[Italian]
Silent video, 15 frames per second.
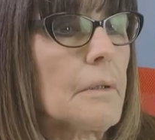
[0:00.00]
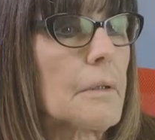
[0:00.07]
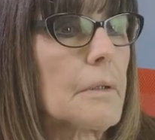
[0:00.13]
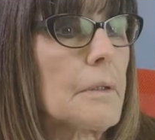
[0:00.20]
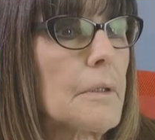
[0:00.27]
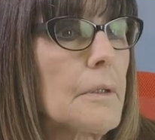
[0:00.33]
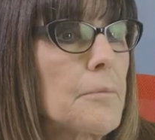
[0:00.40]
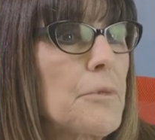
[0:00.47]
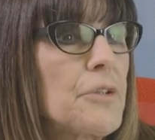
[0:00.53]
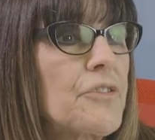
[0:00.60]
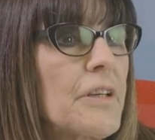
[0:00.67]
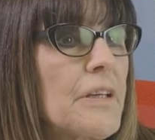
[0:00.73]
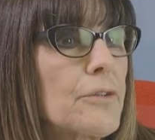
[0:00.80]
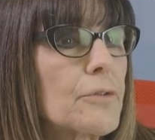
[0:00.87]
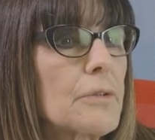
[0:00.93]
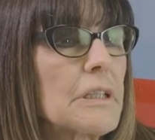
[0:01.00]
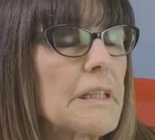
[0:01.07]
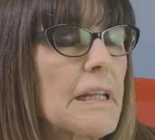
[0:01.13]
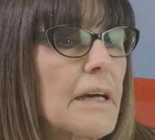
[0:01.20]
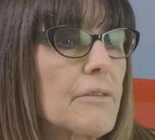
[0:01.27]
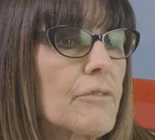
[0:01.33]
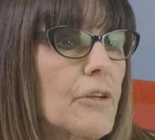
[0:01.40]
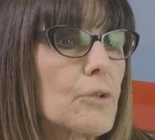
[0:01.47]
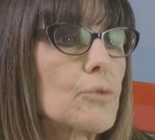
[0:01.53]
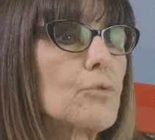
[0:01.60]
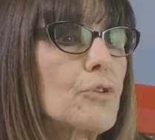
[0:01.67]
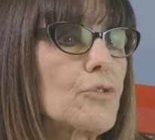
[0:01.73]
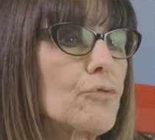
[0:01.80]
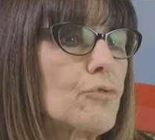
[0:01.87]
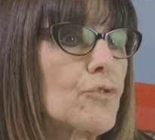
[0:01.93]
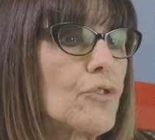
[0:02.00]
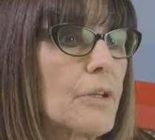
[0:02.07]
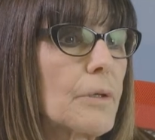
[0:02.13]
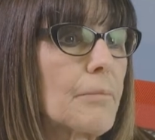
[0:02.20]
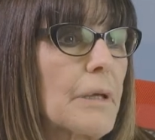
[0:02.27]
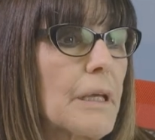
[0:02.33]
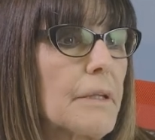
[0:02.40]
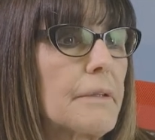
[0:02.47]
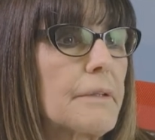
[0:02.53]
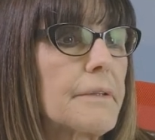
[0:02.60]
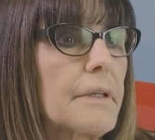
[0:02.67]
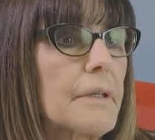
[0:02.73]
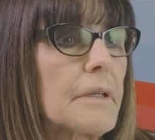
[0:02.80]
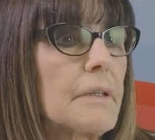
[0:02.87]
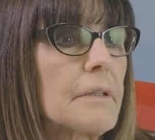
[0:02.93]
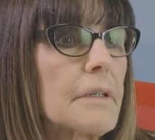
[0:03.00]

Eh, mi sento di darvi alcuni suggerimenti.